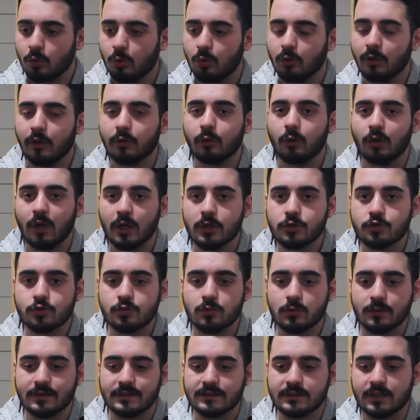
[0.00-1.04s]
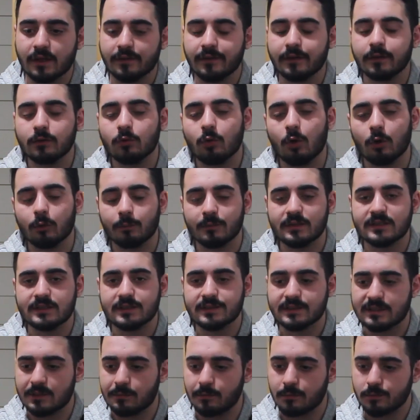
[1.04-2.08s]
Orada olan olay şu, insanların korkmasının
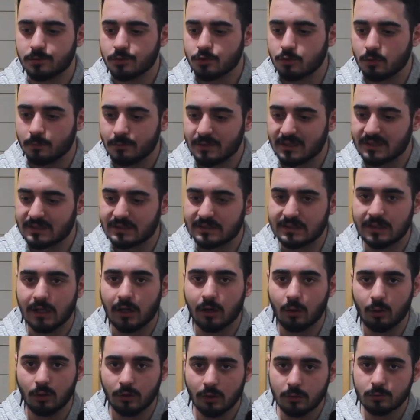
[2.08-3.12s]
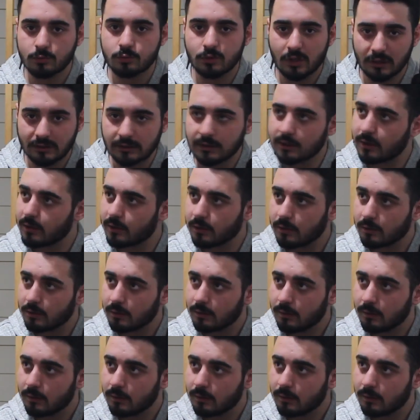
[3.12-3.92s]
sebebi şu, bir silaha olan uzaklık,